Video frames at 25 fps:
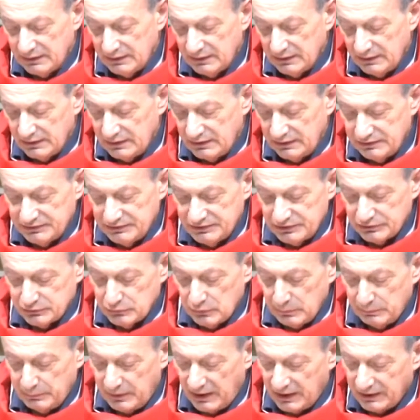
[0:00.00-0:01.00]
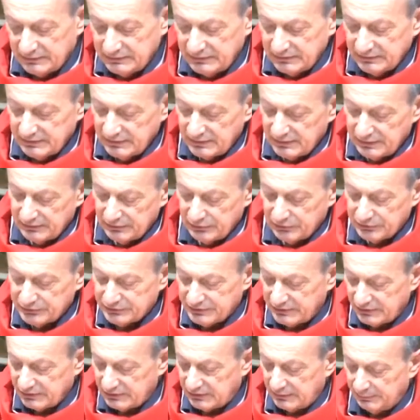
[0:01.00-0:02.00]
E Gesù parte dalla nostra
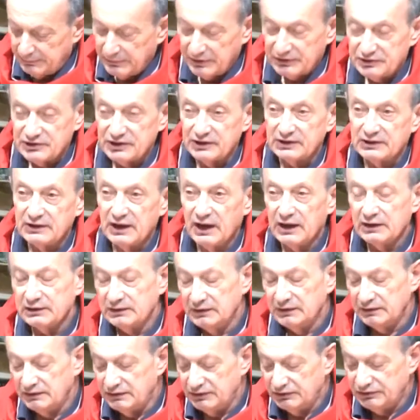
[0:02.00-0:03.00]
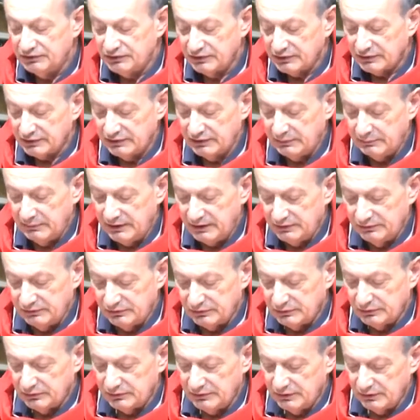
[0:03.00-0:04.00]
capacità di discernimento
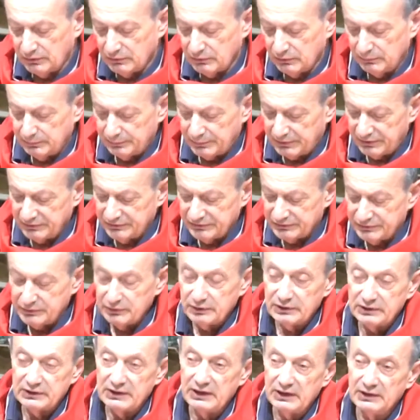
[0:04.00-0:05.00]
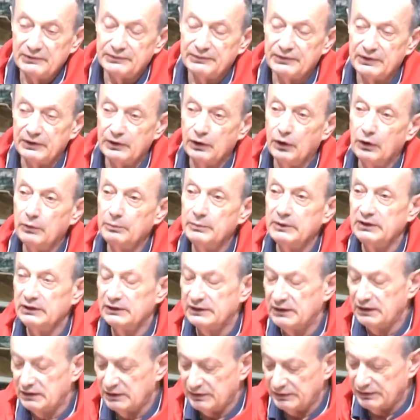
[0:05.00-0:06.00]
e di comprensione dei fenomeni
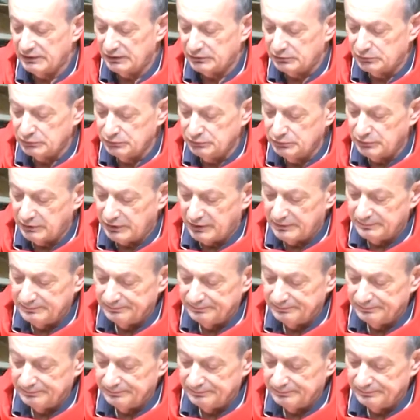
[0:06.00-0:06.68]
della natura,